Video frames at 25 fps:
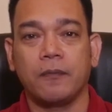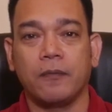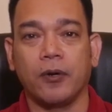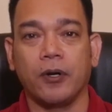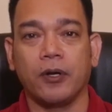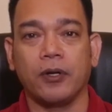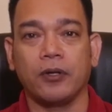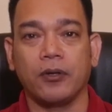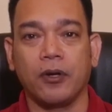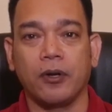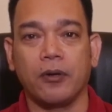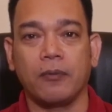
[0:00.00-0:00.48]

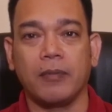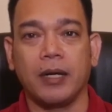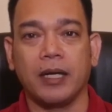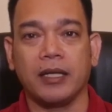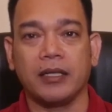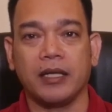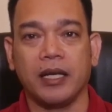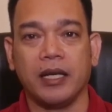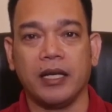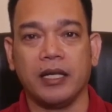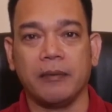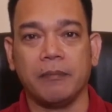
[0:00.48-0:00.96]
for
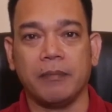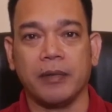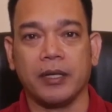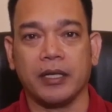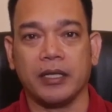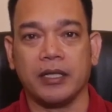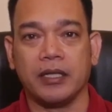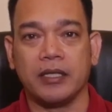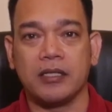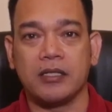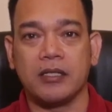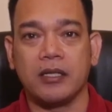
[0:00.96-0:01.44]
normal
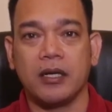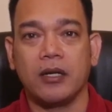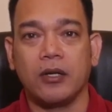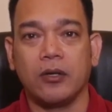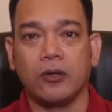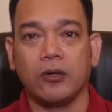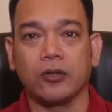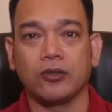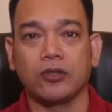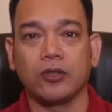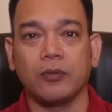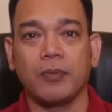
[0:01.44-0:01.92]
deliveries
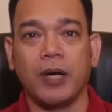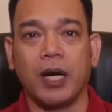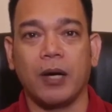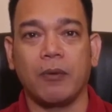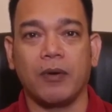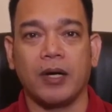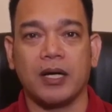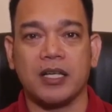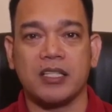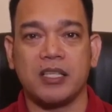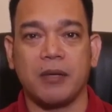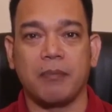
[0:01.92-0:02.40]
o
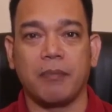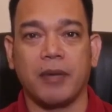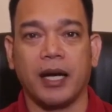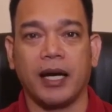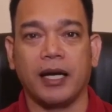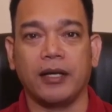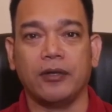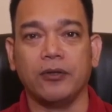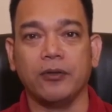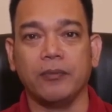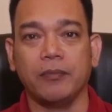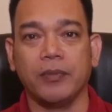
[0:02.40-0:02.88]
tumawag sa
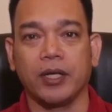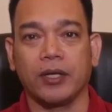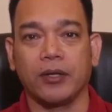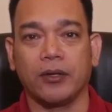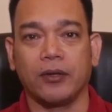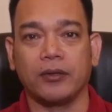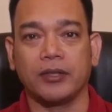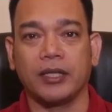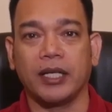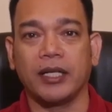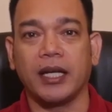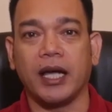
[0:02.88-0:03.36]
mga
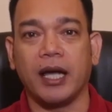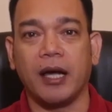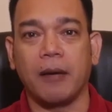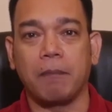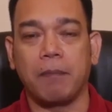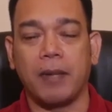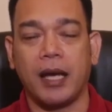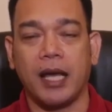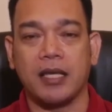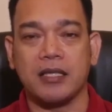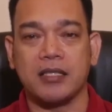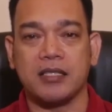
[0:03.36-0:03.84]
numero na
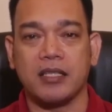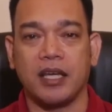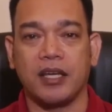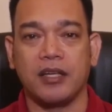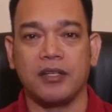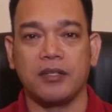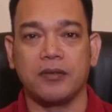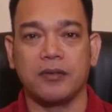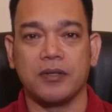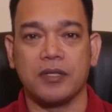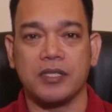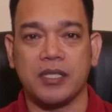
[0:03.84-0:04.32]
nakaplas
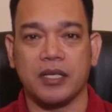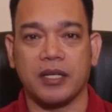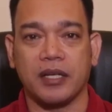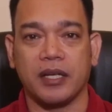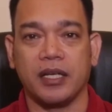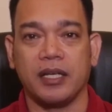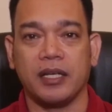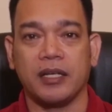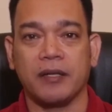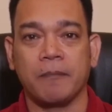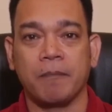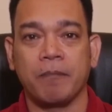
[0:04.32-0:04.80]
sa inyong
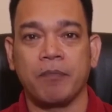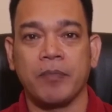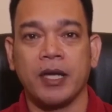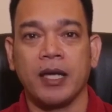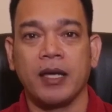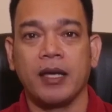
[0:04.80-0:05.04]
screen.